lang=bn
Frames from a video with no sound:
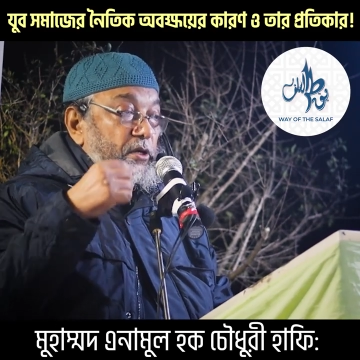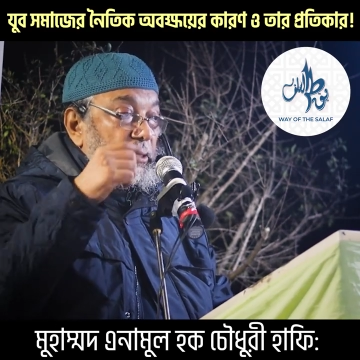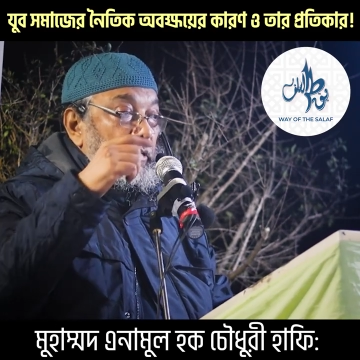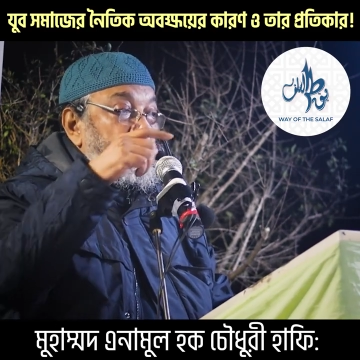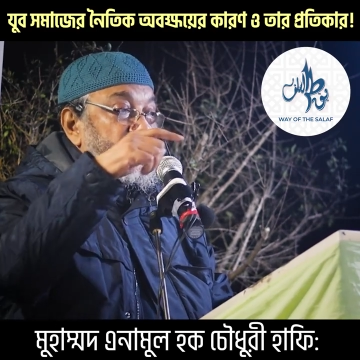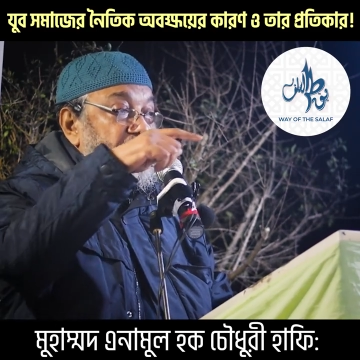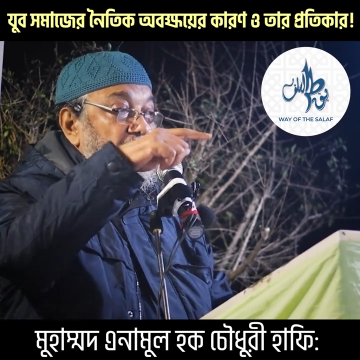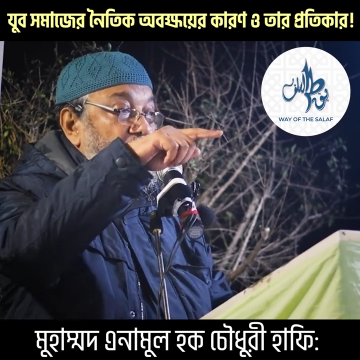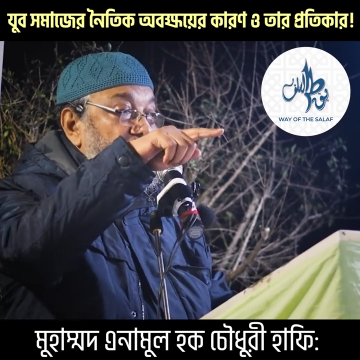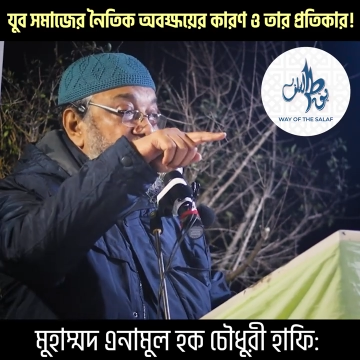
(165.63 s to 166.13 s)

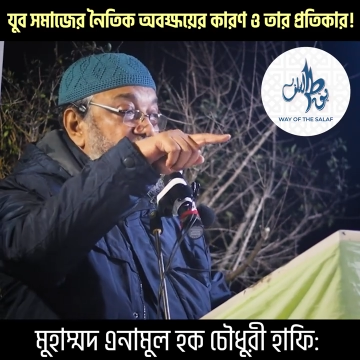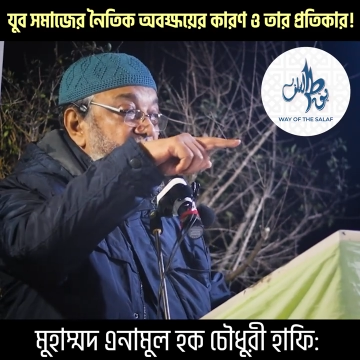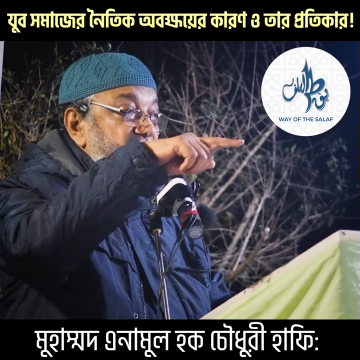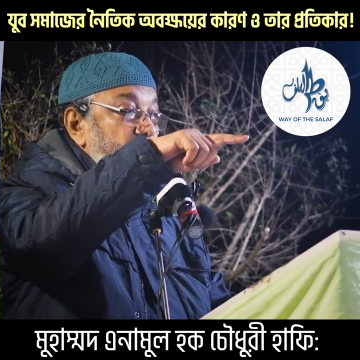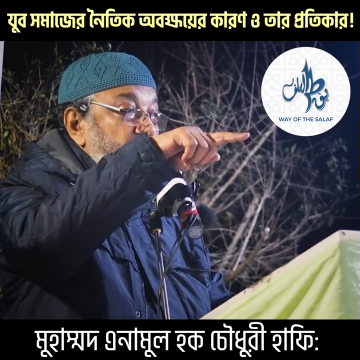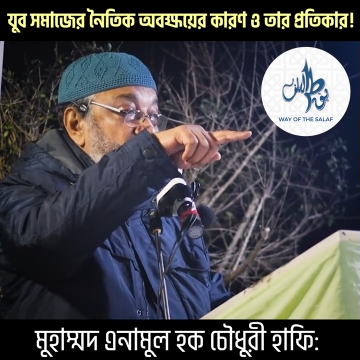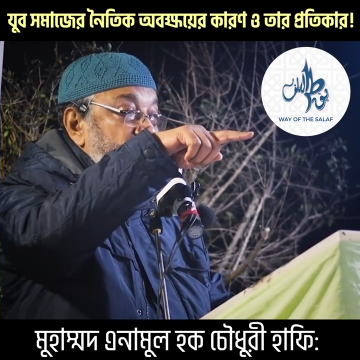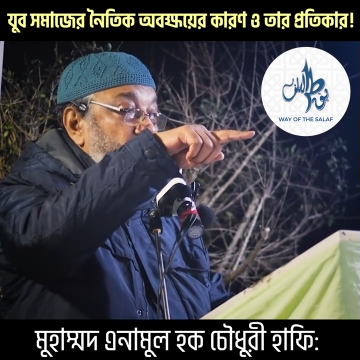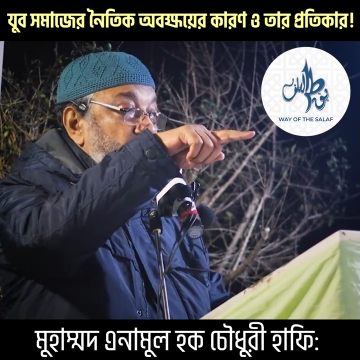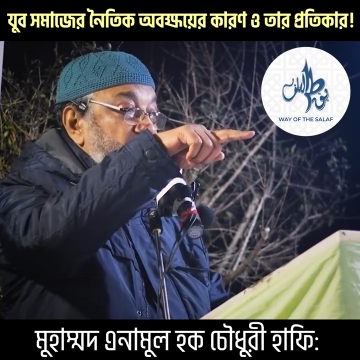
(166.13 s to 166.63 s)
আপনার হাদিস
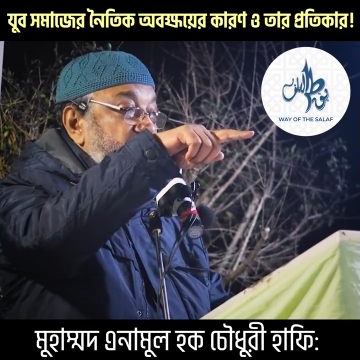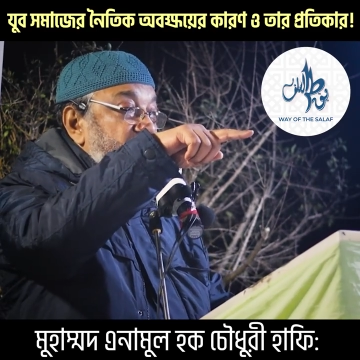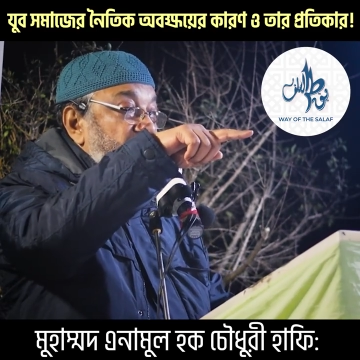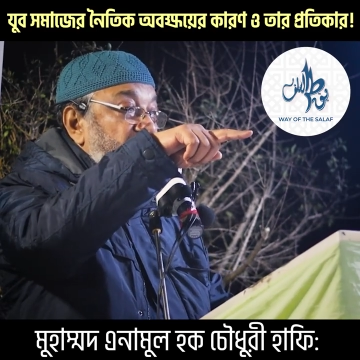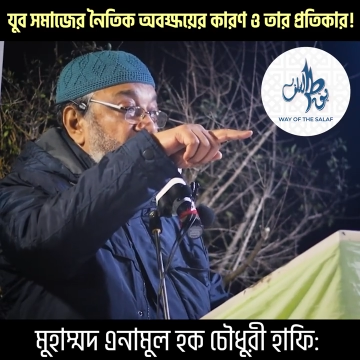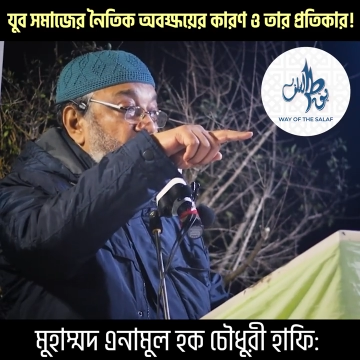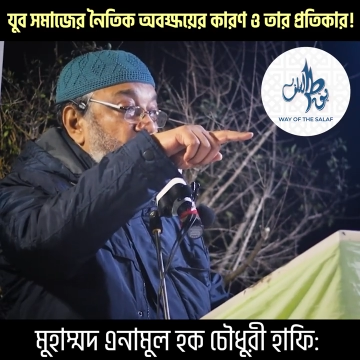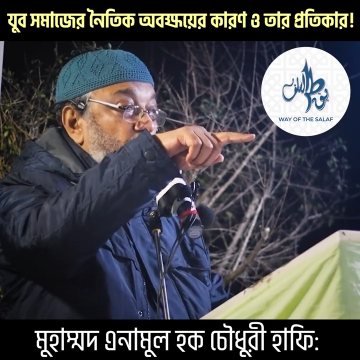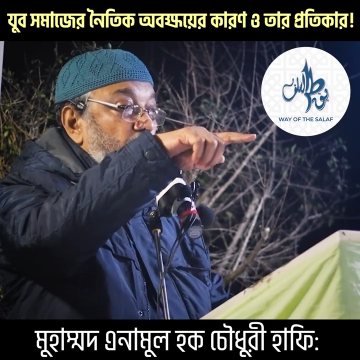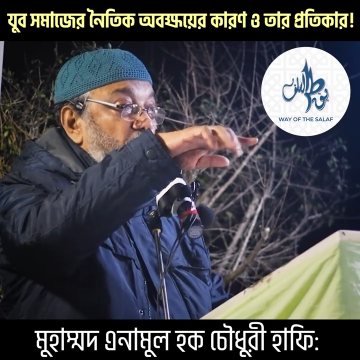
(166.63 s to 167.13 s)
জিবরিল সম্বন্ধে
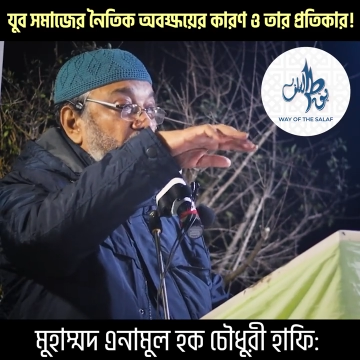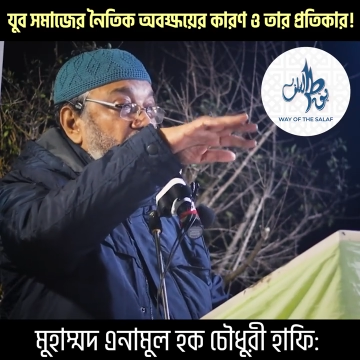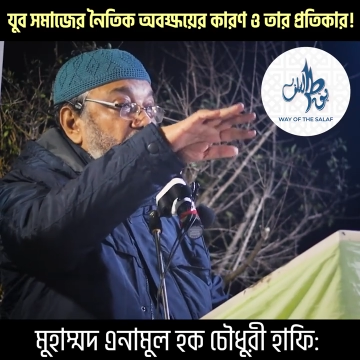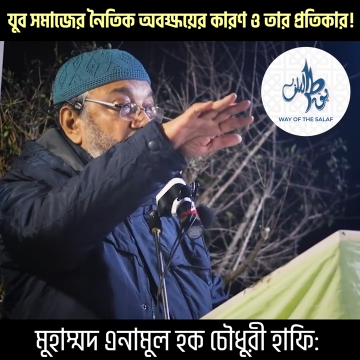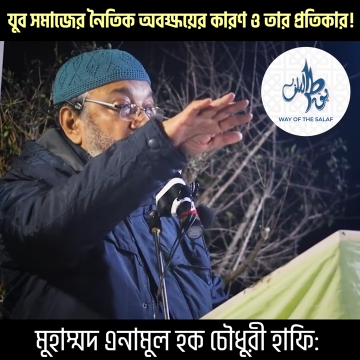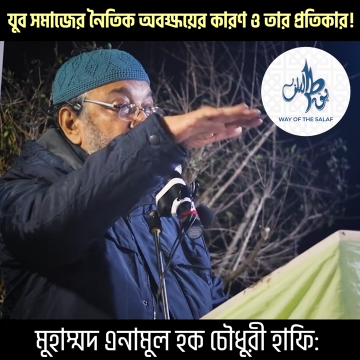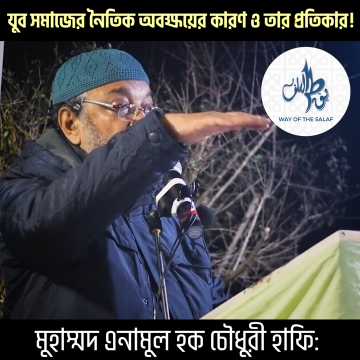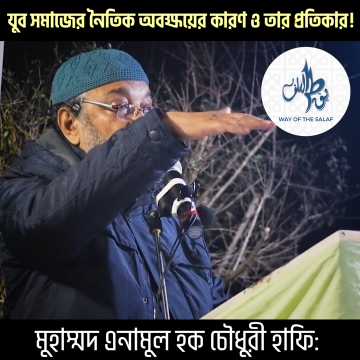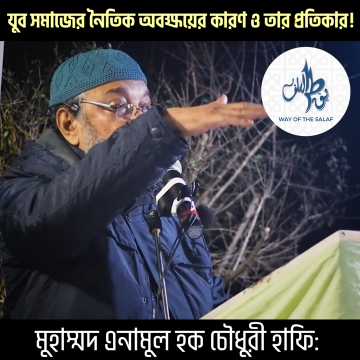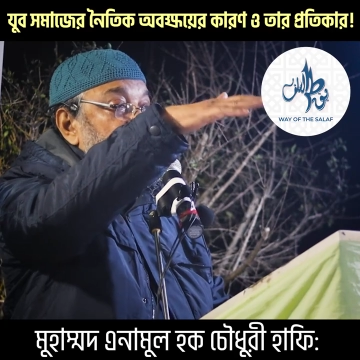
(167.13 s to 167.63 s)
জানেন তো
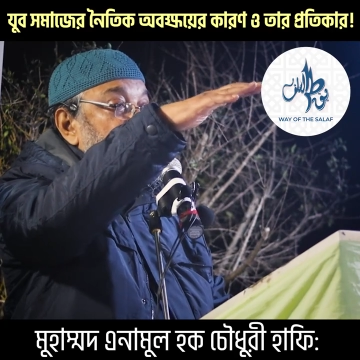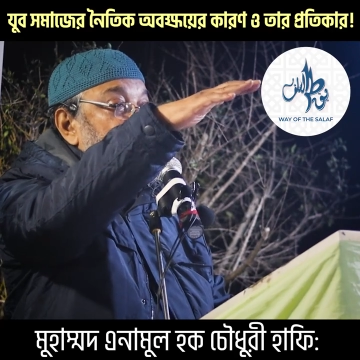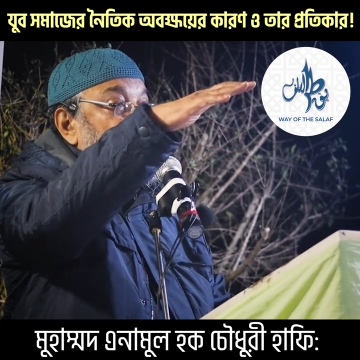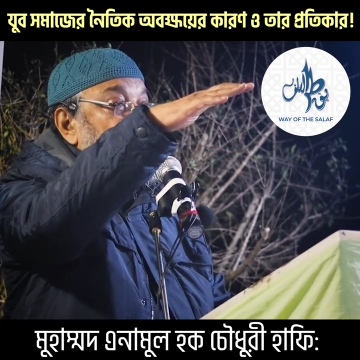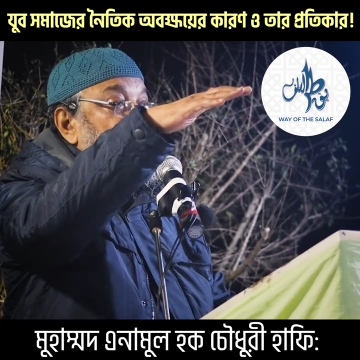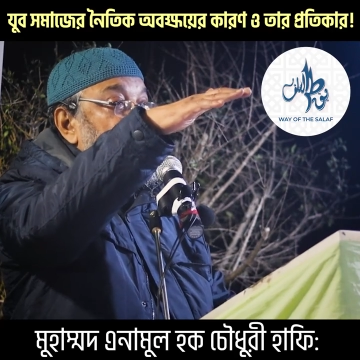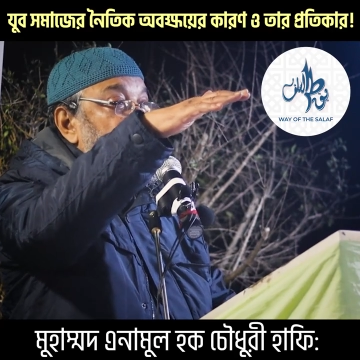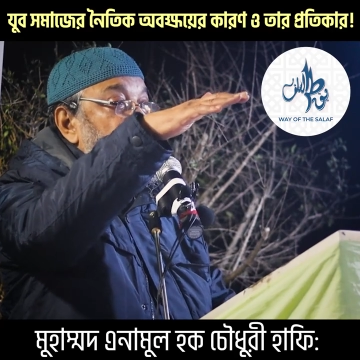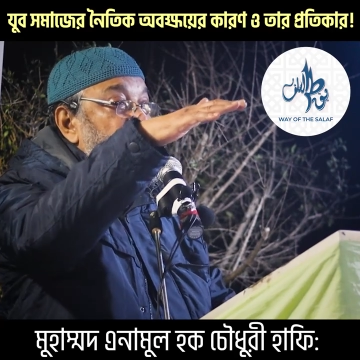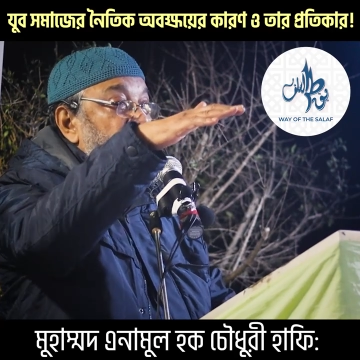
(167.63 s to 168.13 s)
অনেকেই হয়তো
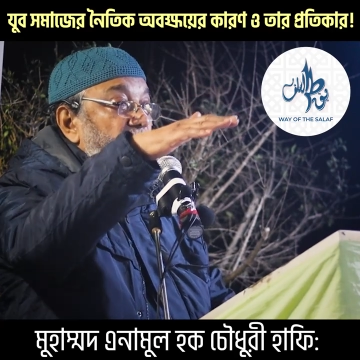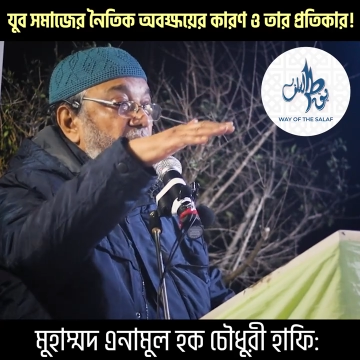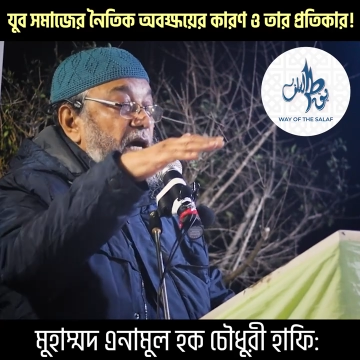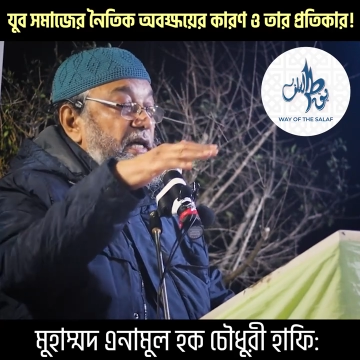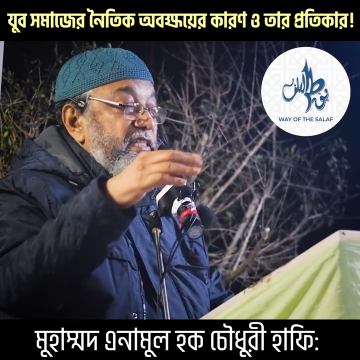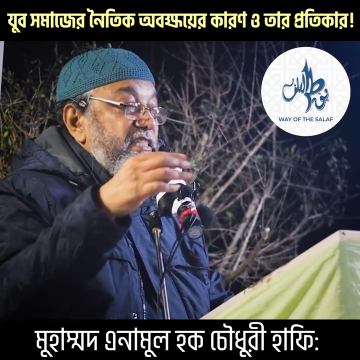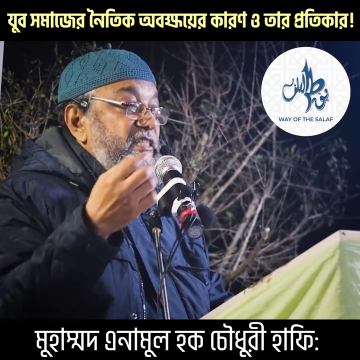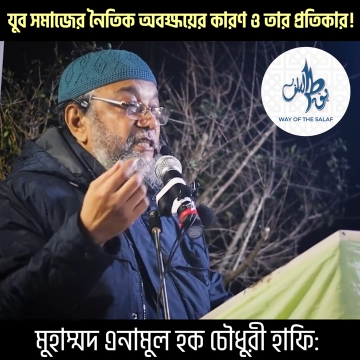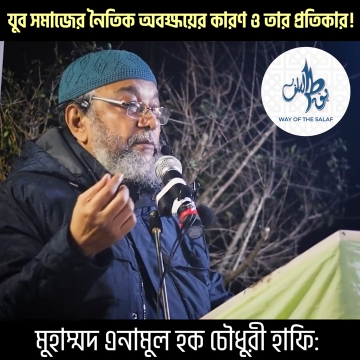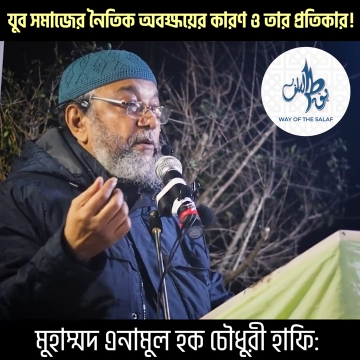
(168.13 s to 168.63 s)
জানেন
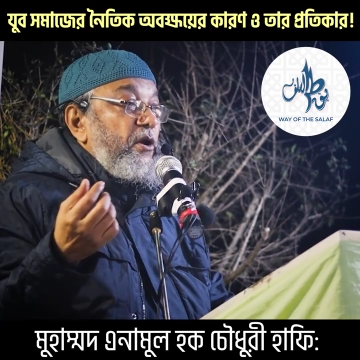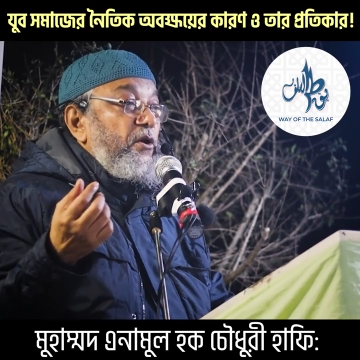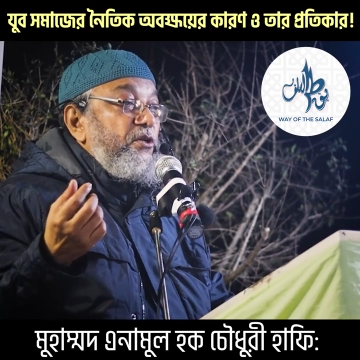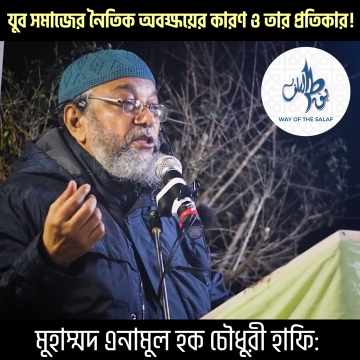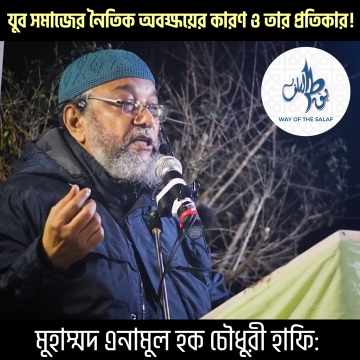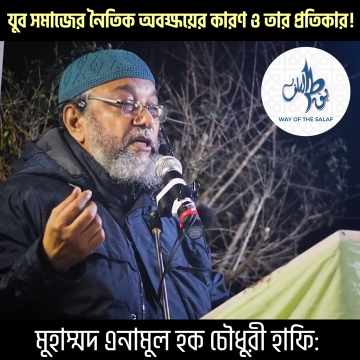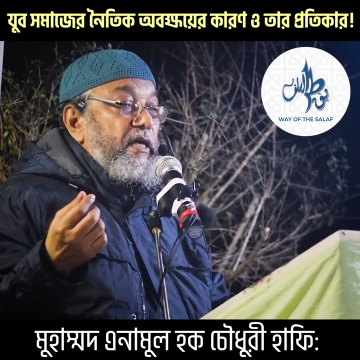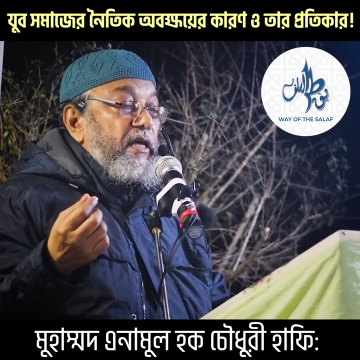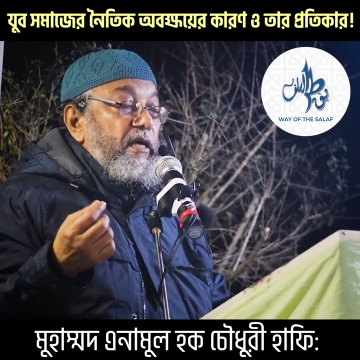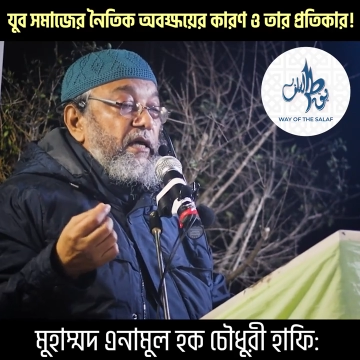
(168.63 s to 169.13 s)
হাদিস জিবরিল
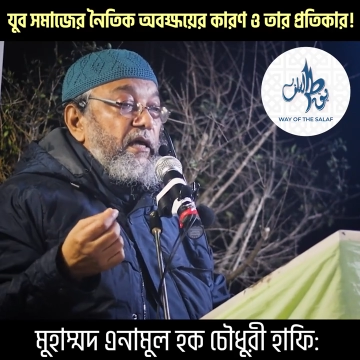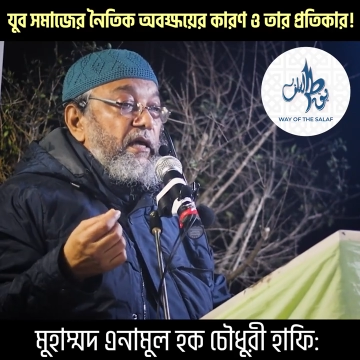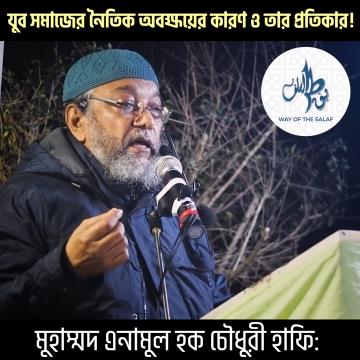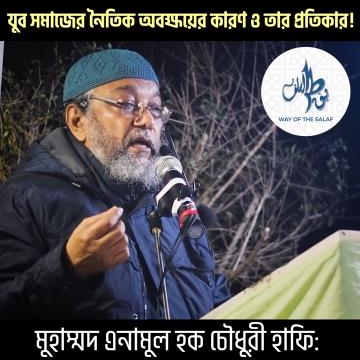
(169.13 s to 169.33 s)
হচ্ছে কি